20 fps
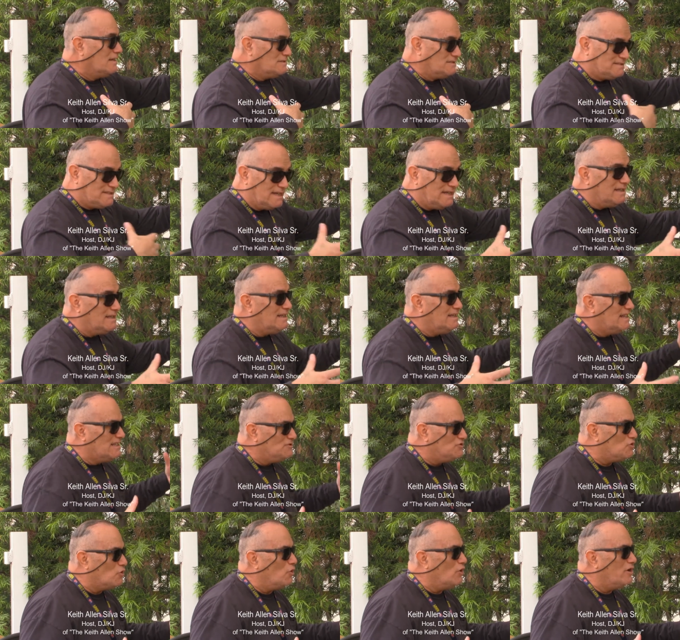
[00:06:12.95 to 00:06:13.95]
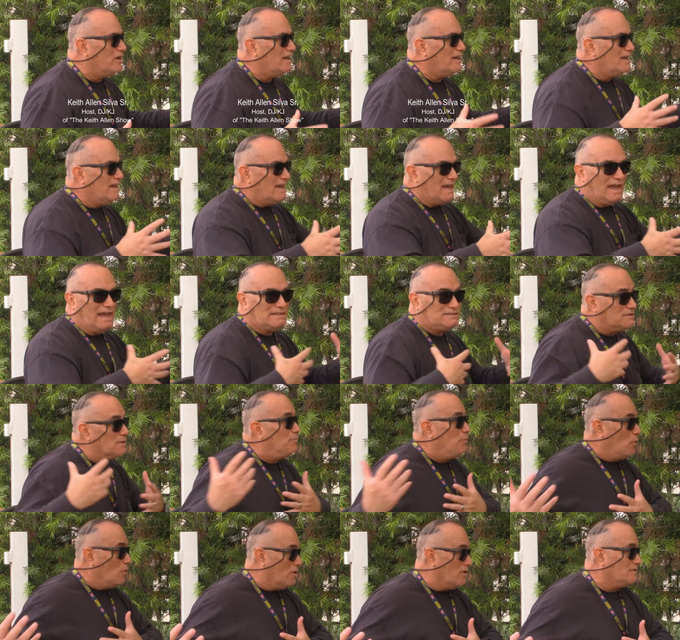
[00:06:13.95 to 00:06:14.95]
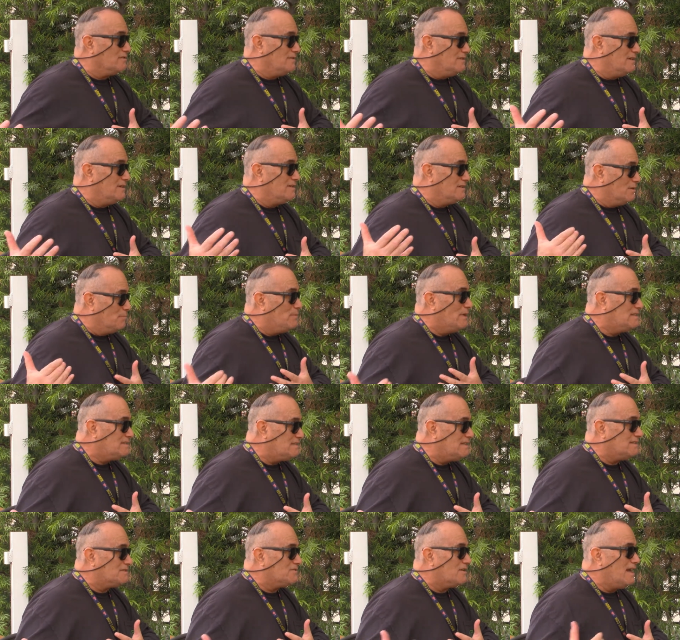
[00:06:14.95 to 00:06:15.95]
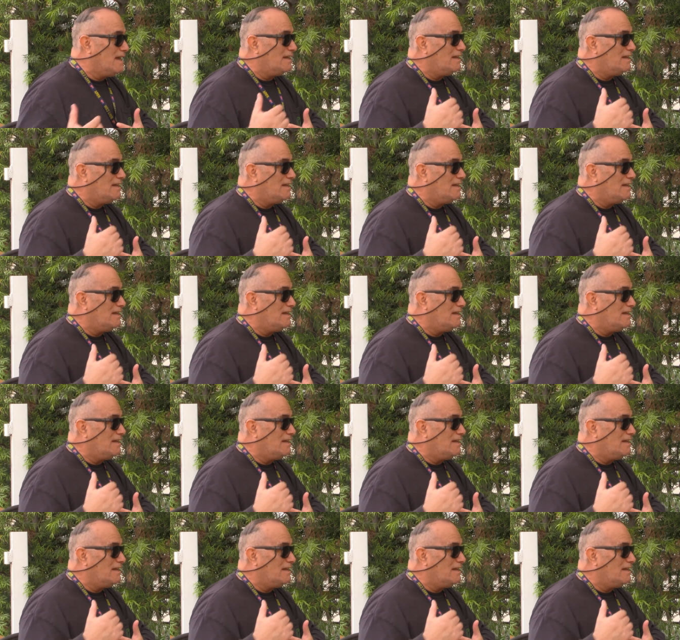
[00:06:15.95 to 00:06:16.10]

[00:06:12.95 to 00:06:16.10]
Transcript: sit and enjoy and support the, the business,